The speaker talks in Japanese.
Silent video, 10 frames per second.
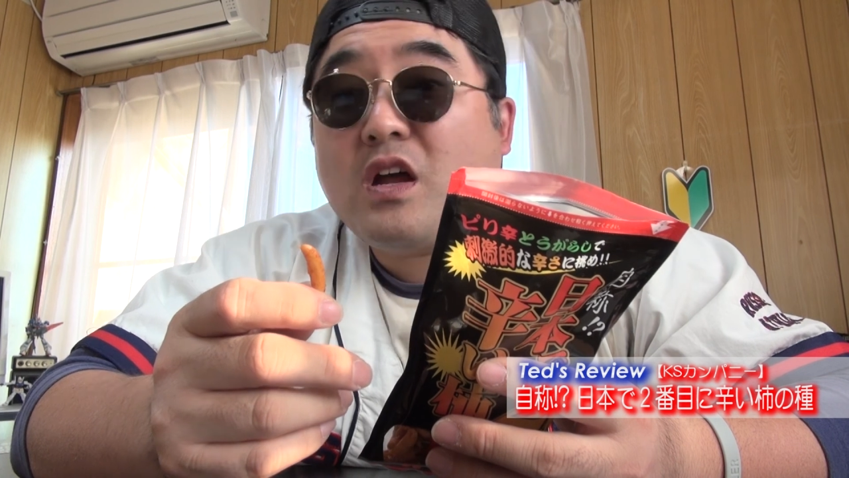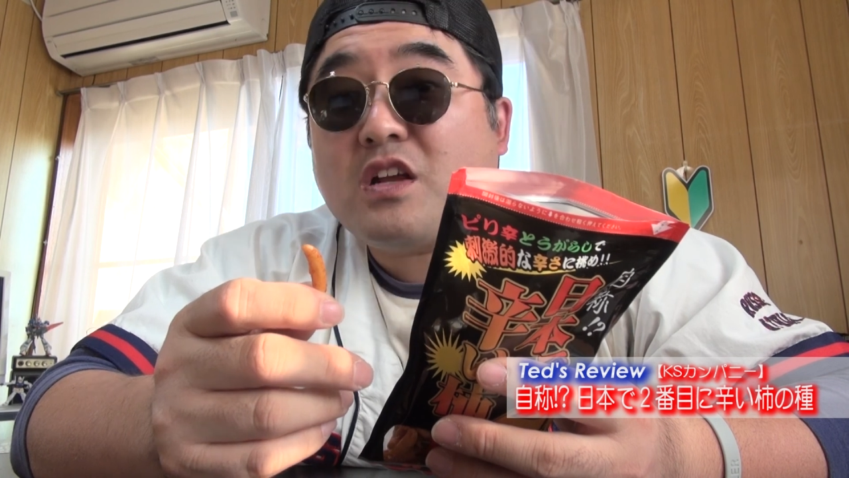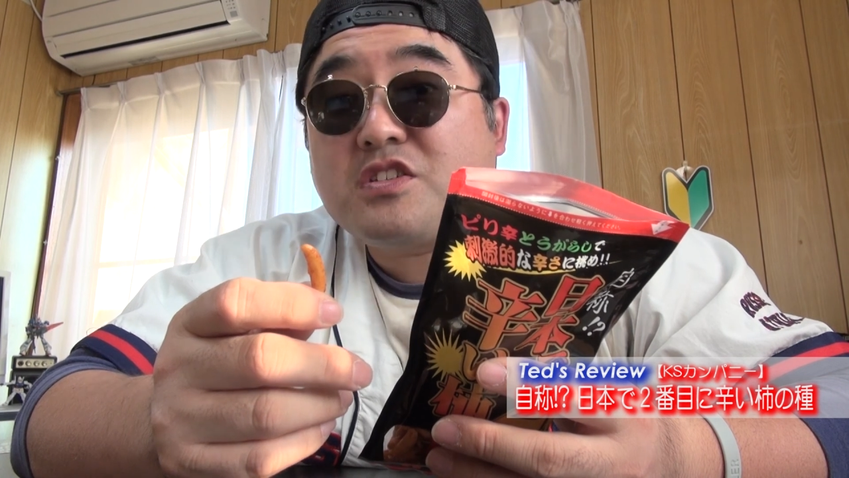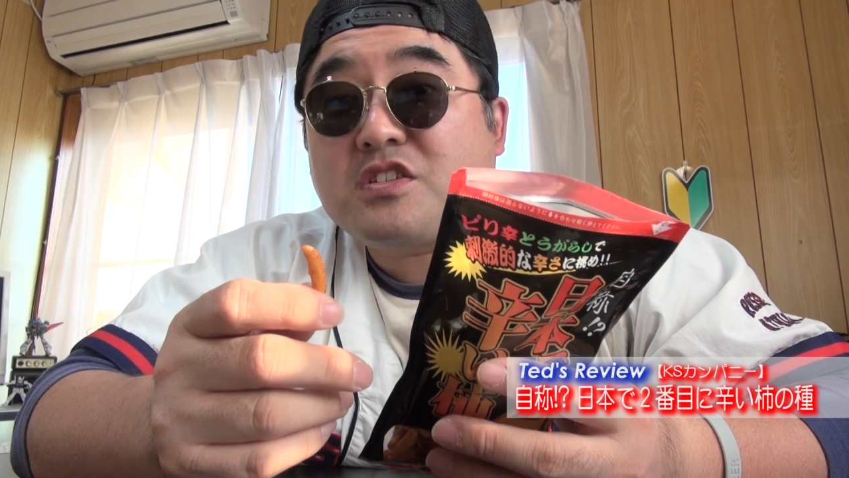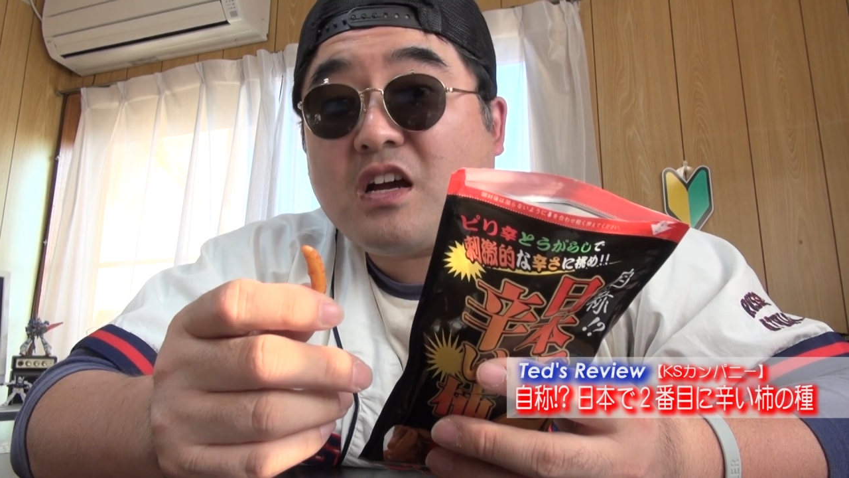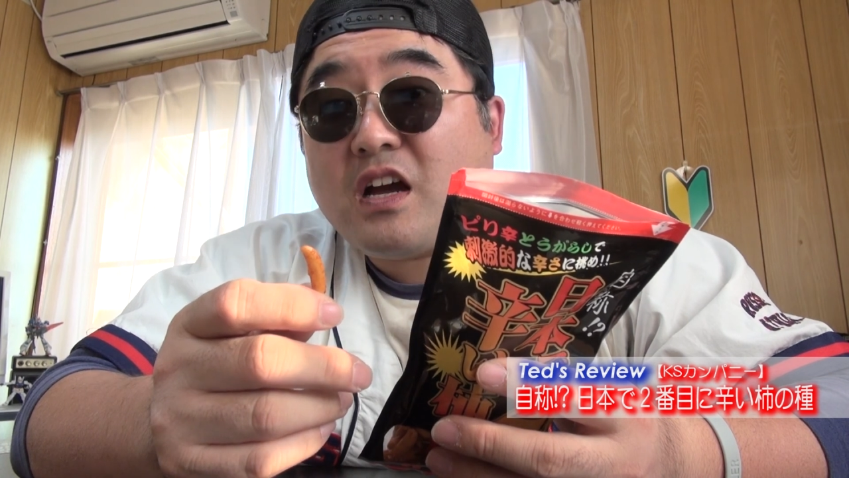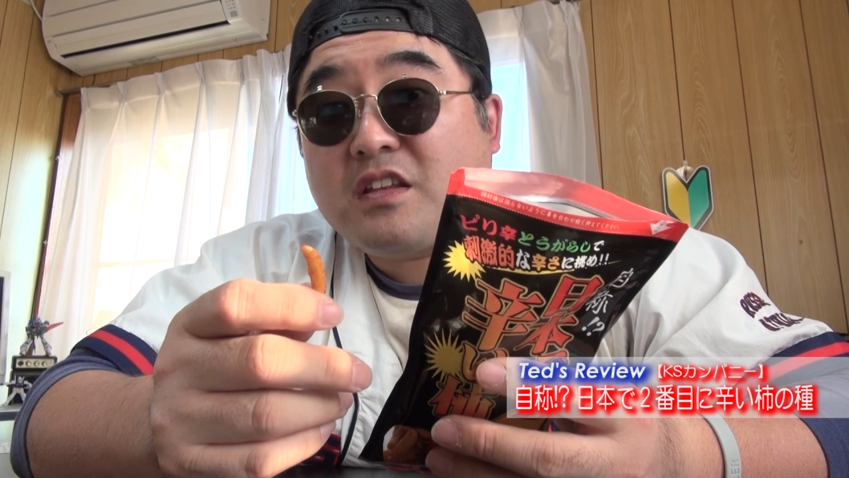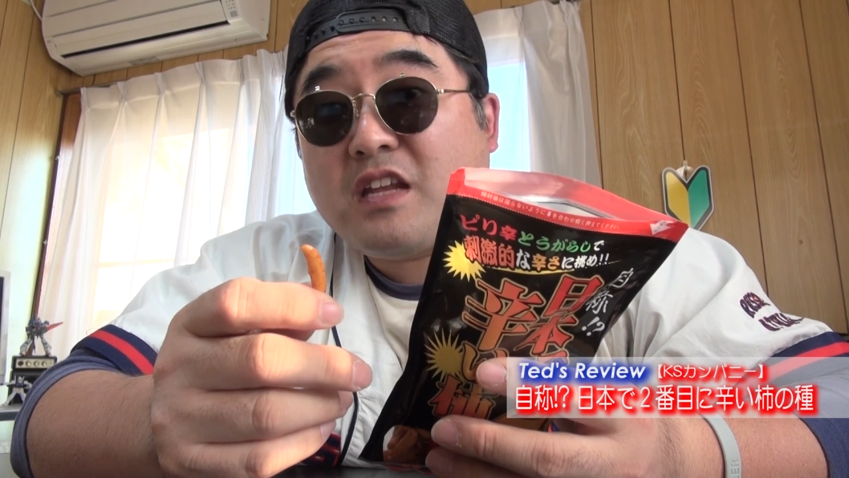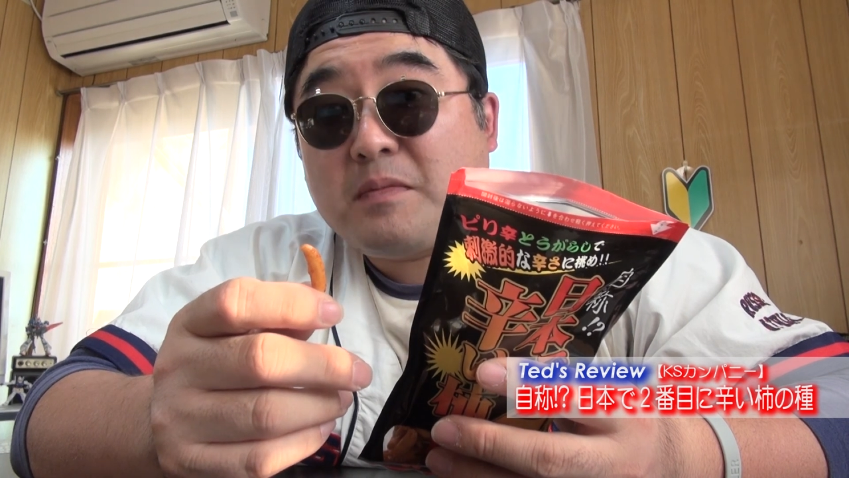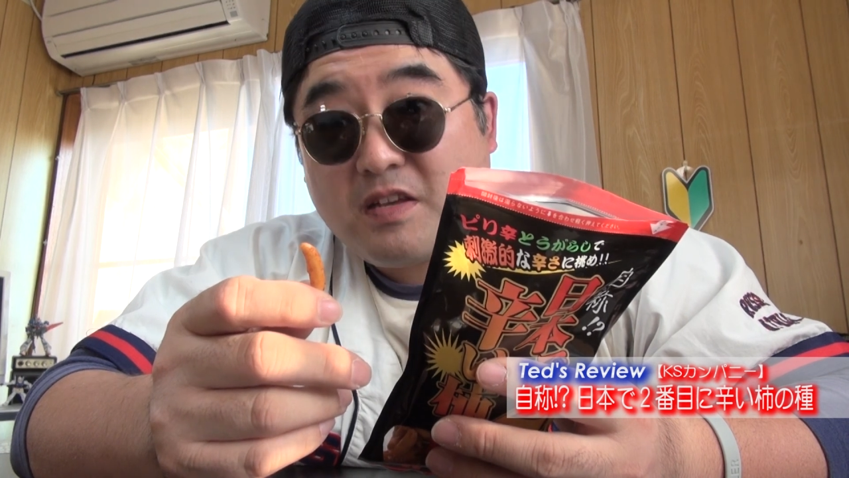辛子しか書
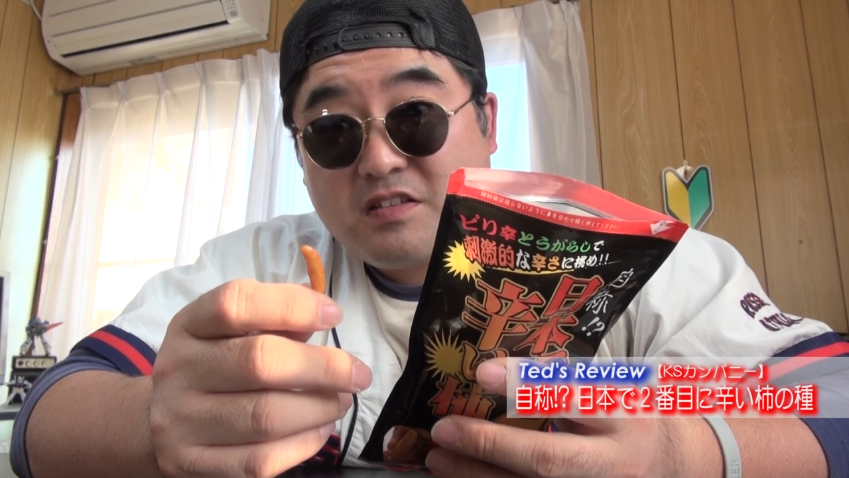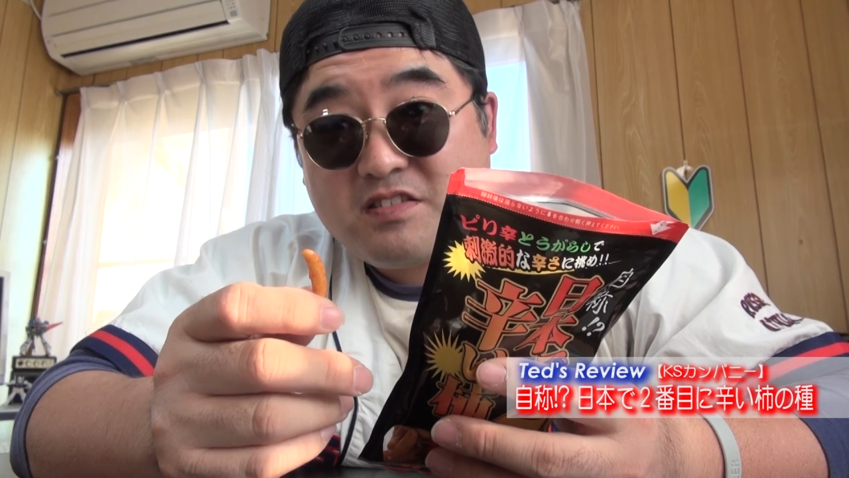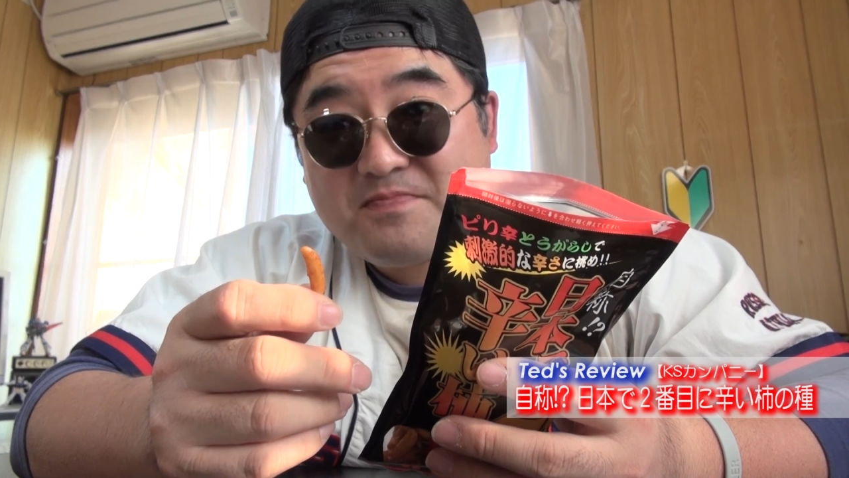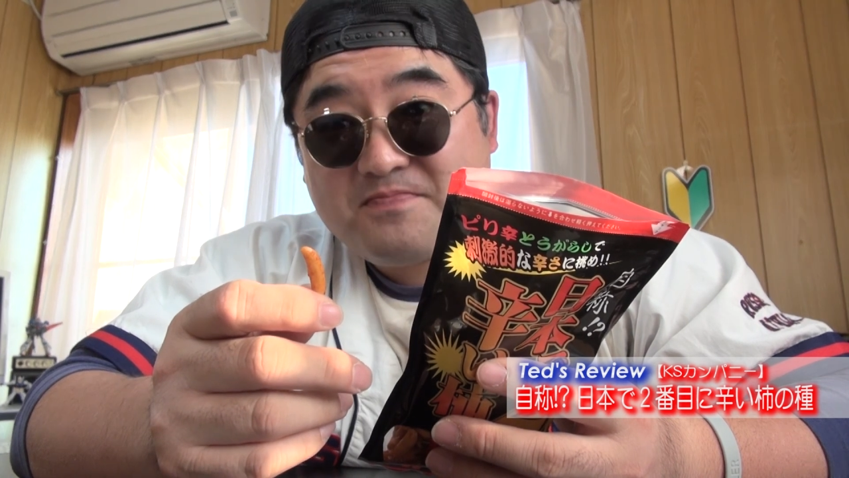いてないみたいです。